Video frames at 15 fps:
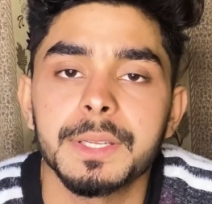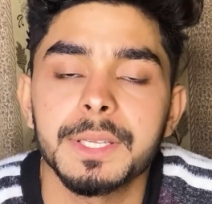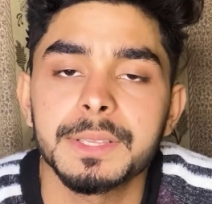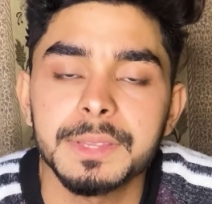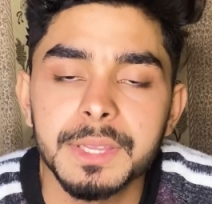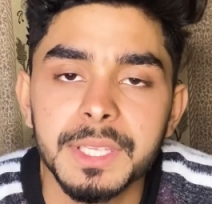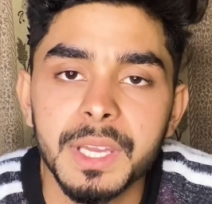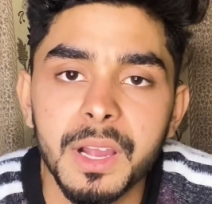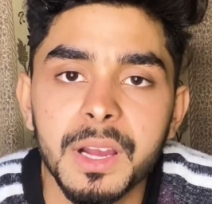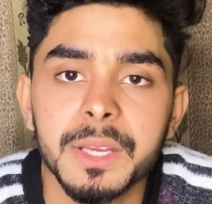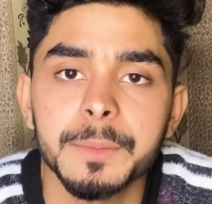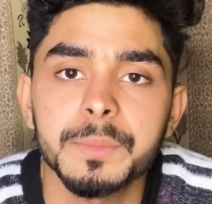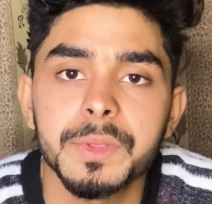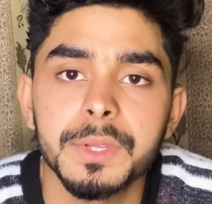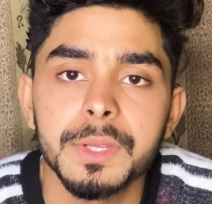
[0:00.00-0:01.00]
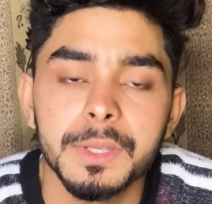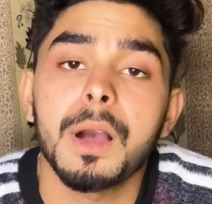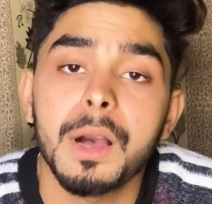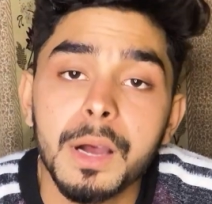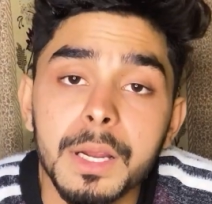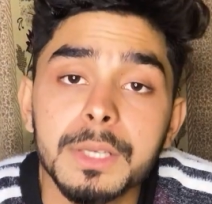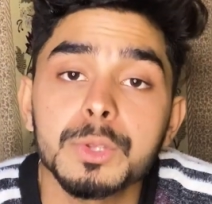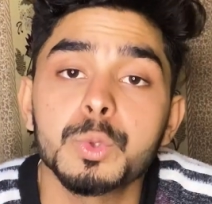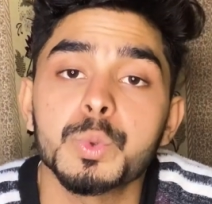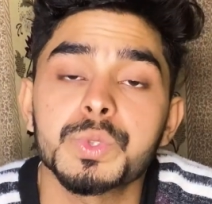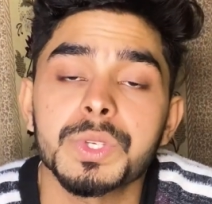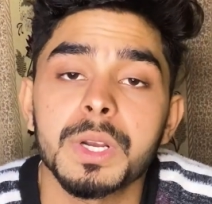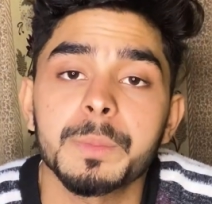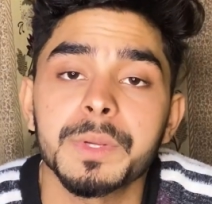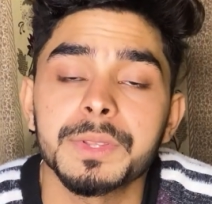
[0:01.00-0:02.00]
इतनी हाइप थी हर
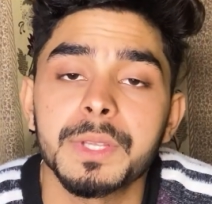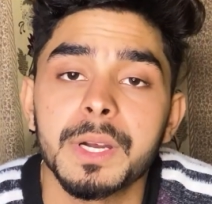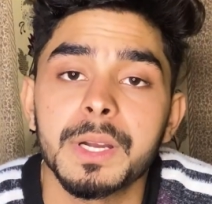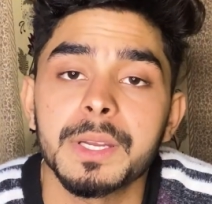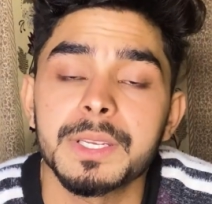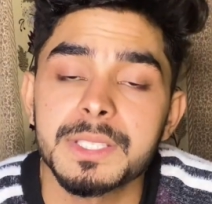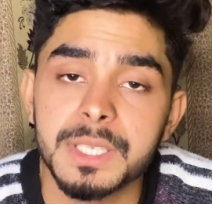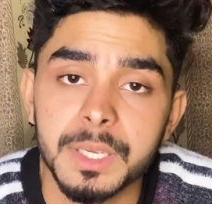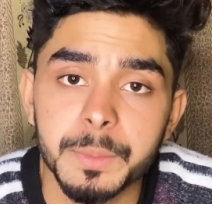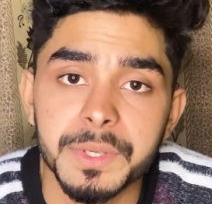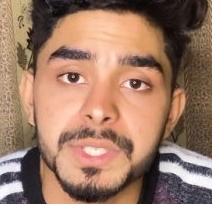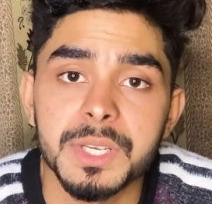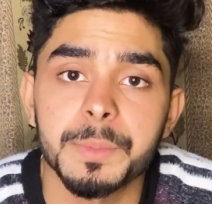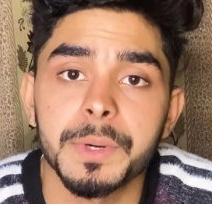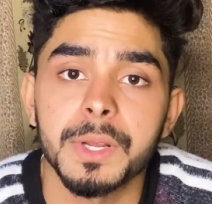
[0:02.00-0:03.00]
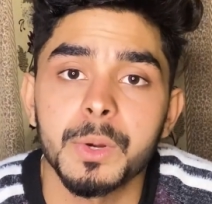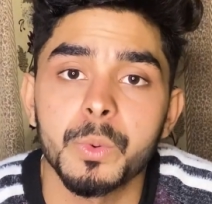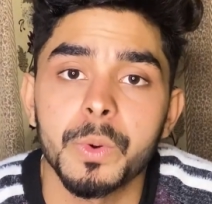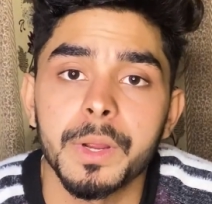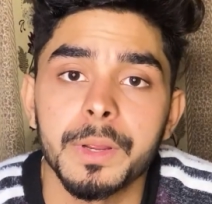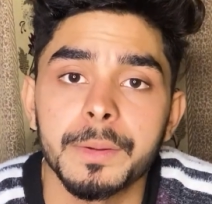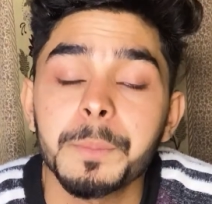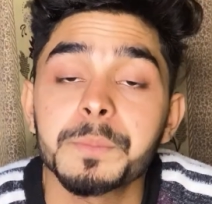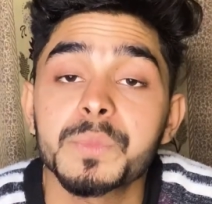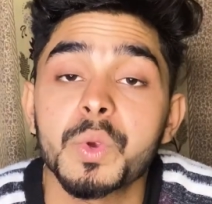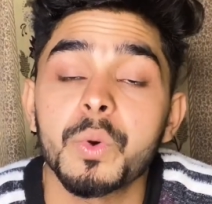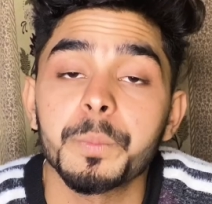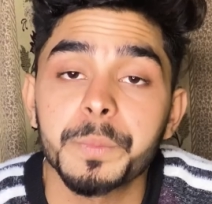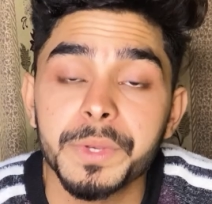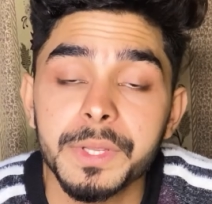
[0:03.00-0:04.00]
दूसरा बंदा इसके पीछे पड़ा हुआ है अब
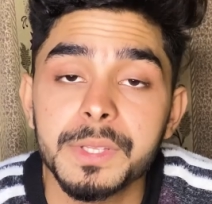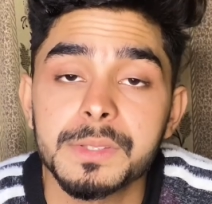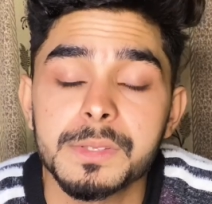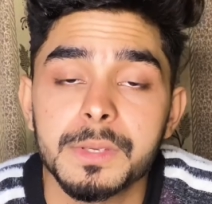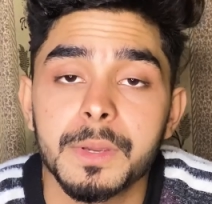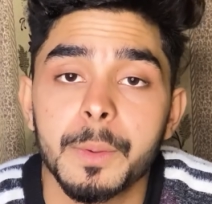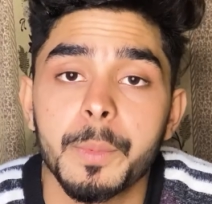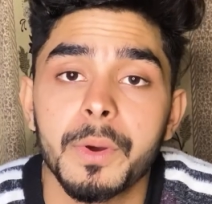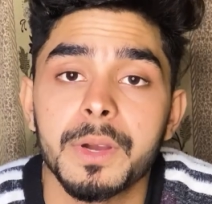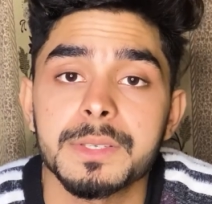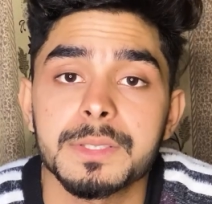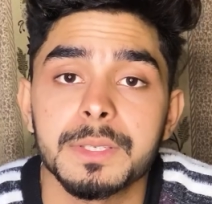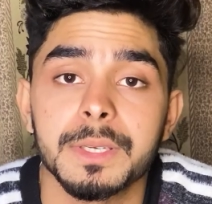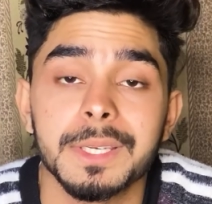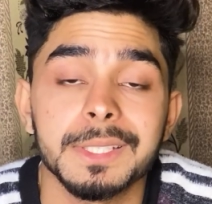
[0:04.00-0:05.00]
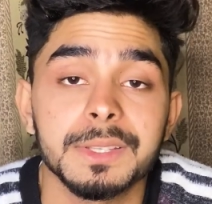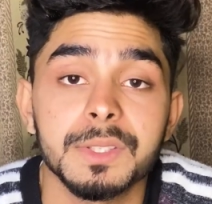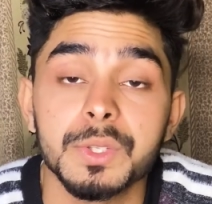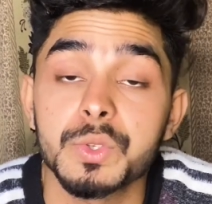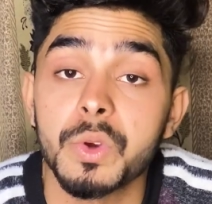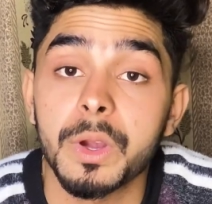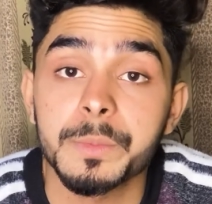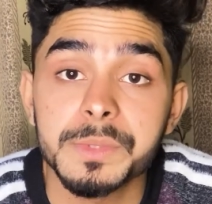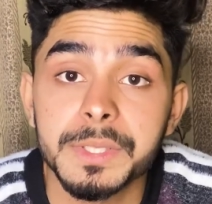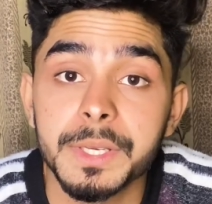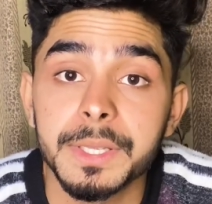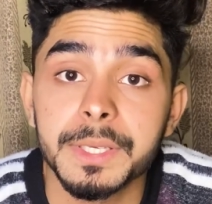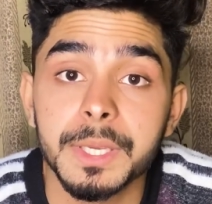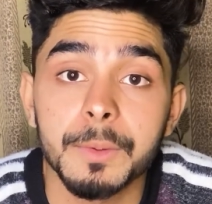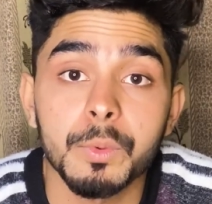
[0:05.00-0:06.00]
कंपनी के पास इतनी जॉब ही
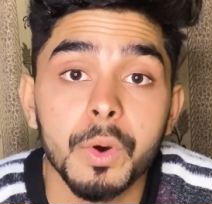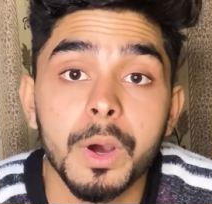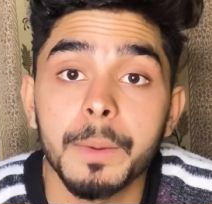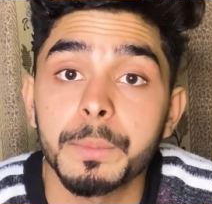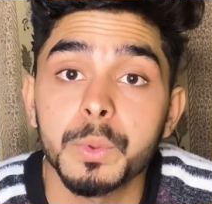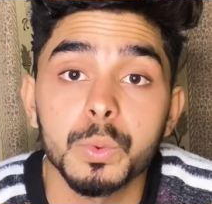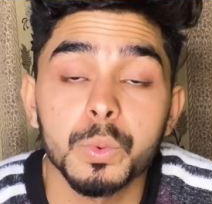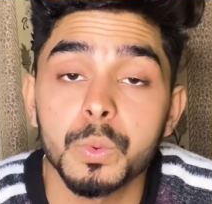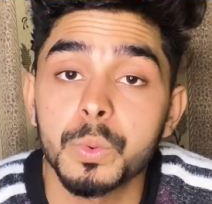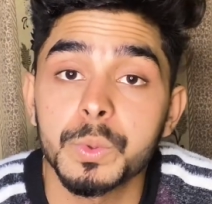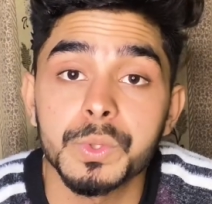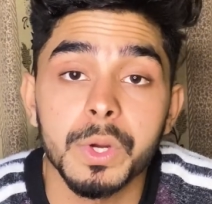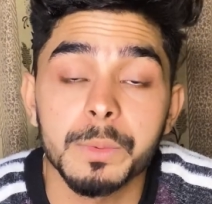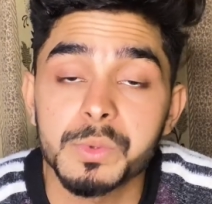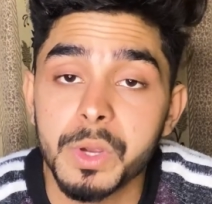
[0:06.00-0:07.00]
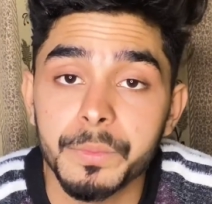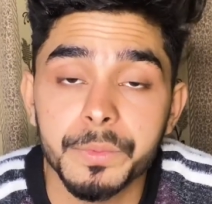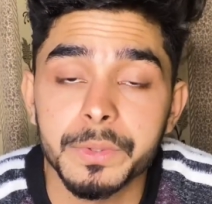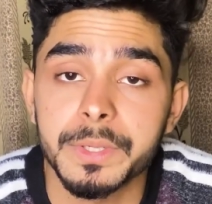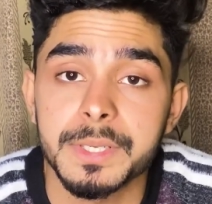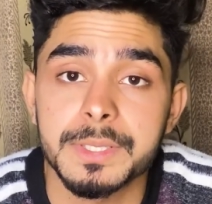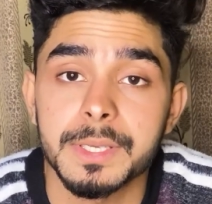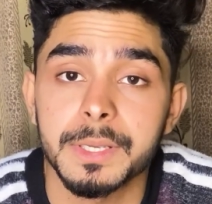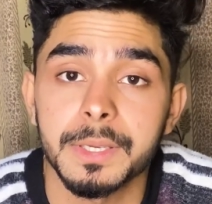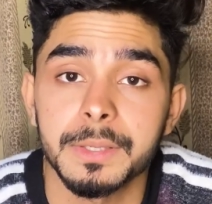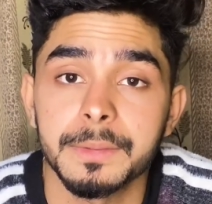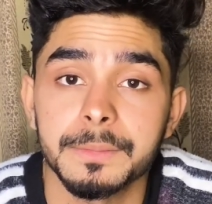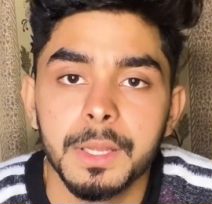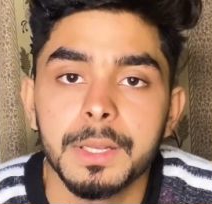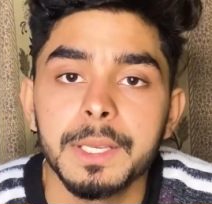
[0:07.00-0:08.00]
नहीं कि वो आप लोगों को जॉब ऑफर कर सके
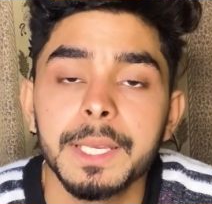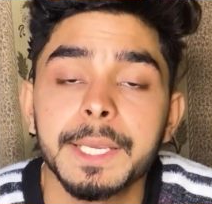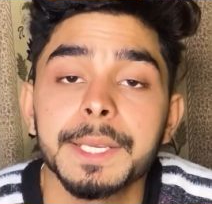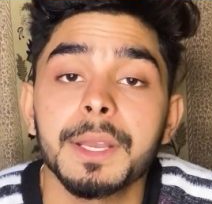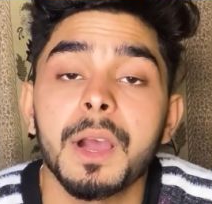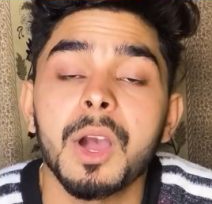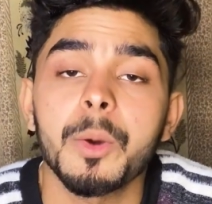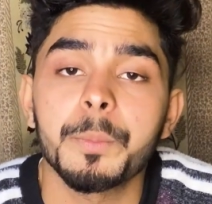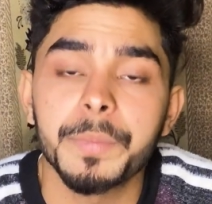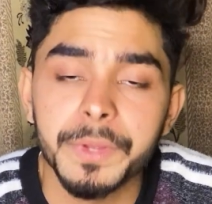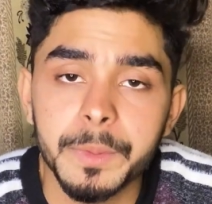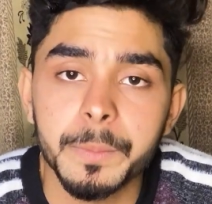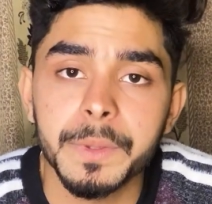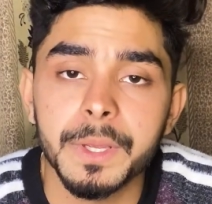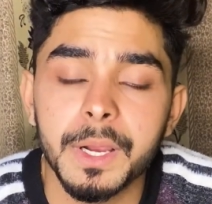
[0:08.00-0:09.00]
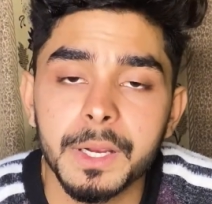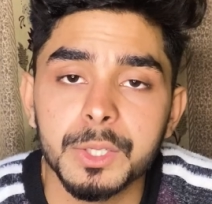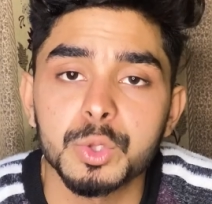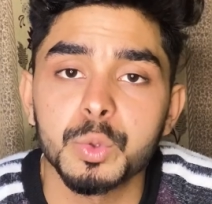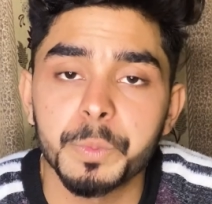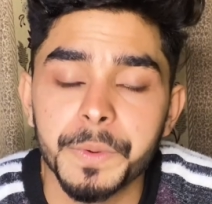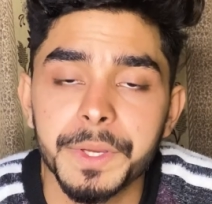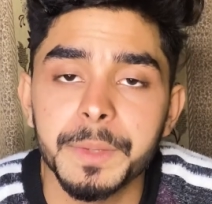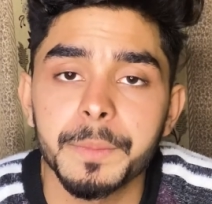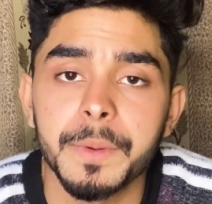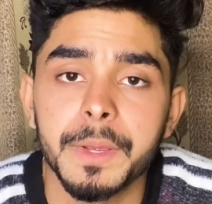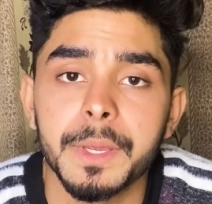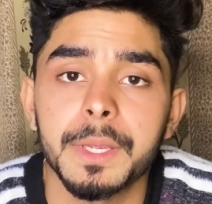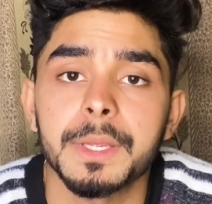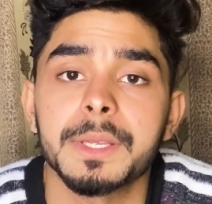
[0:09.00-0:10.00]
लेकिन आप फिर भी अगर दुबई
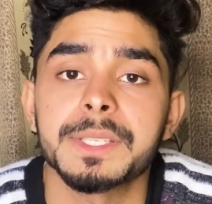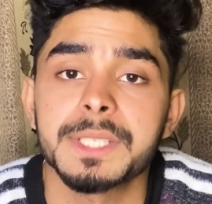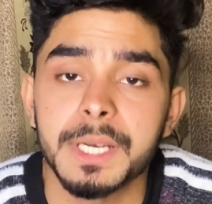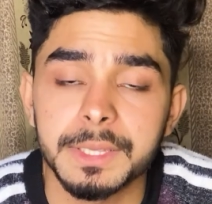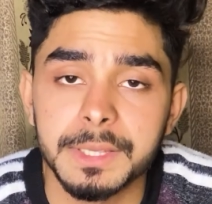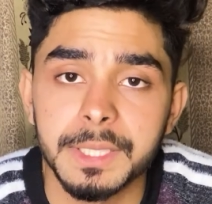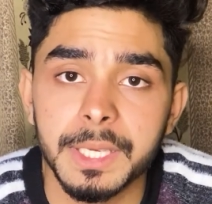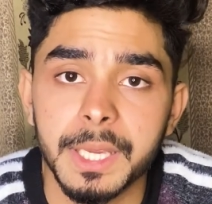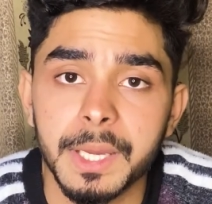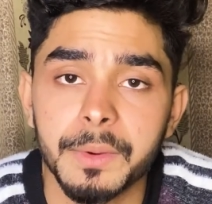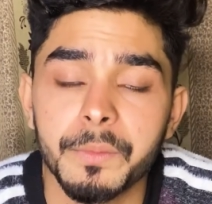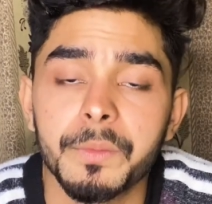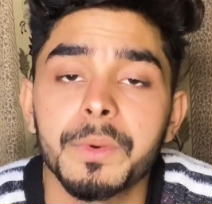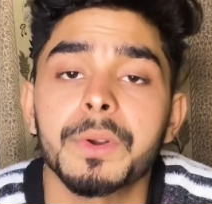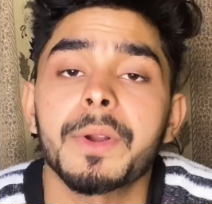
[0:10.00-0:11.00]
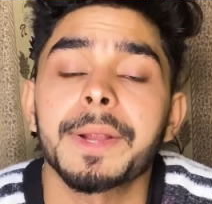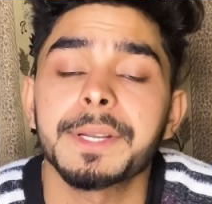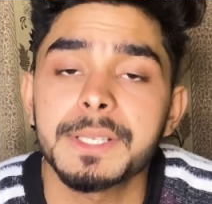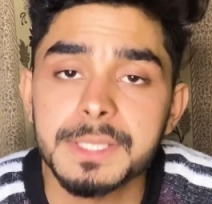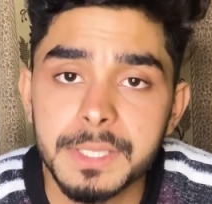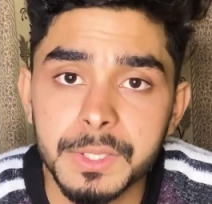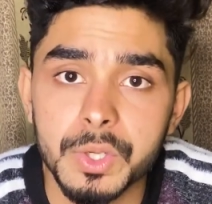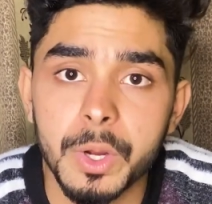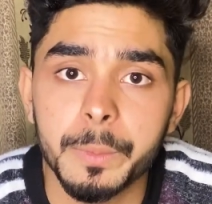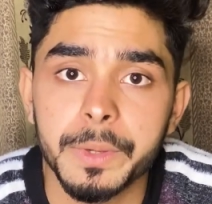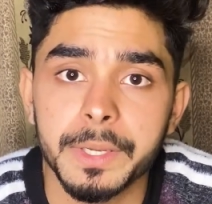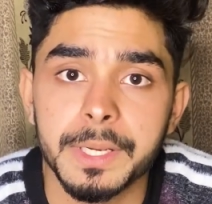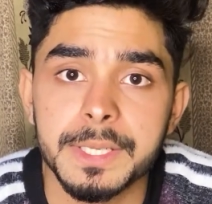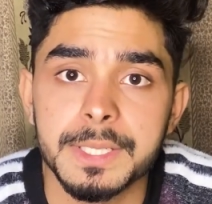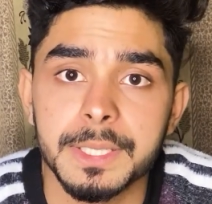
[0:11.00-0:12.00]
में जाते हैं राइडर्स की जॉब
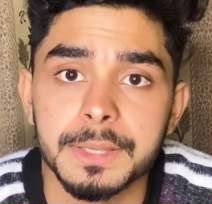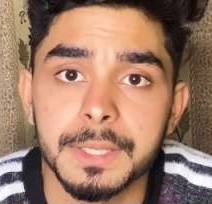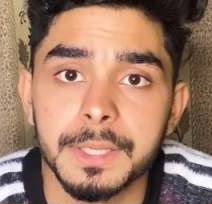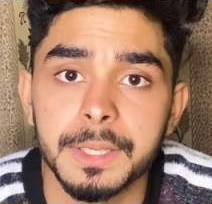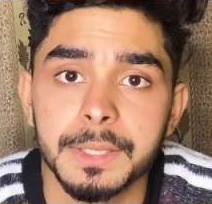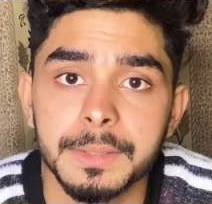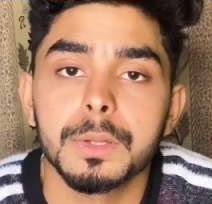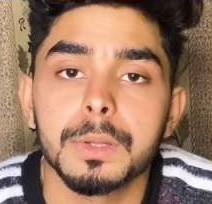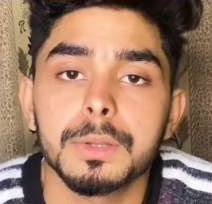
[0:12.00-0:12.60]
करना चाहते हैं